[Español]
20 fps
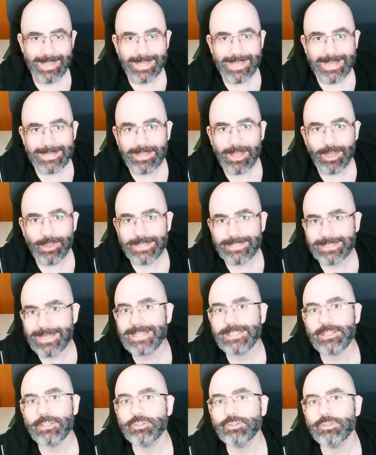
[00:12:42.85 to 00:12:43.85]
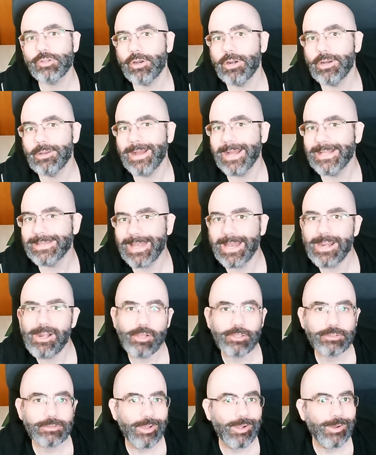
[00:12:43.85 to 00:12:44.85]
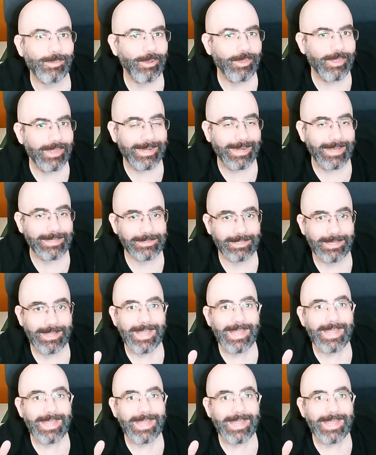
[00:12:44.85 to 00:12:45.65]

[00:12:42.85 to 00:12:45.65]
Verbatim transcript: Y ese dado de 6 solo lo van a tirar los comodines.